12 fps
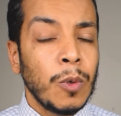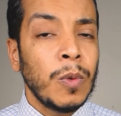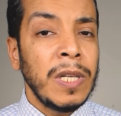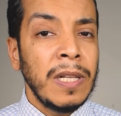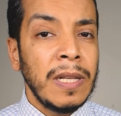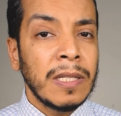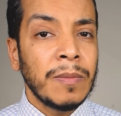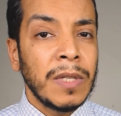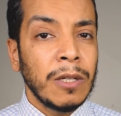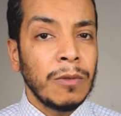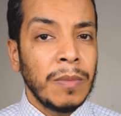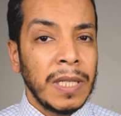واللي لازم
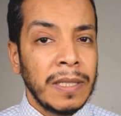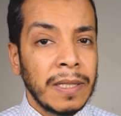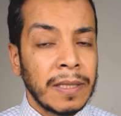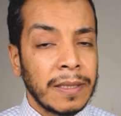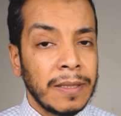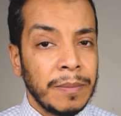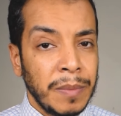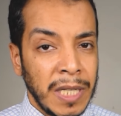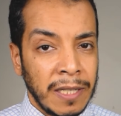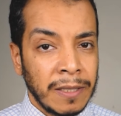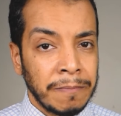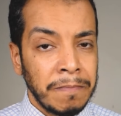ناخد بالنا
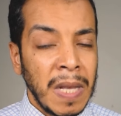منها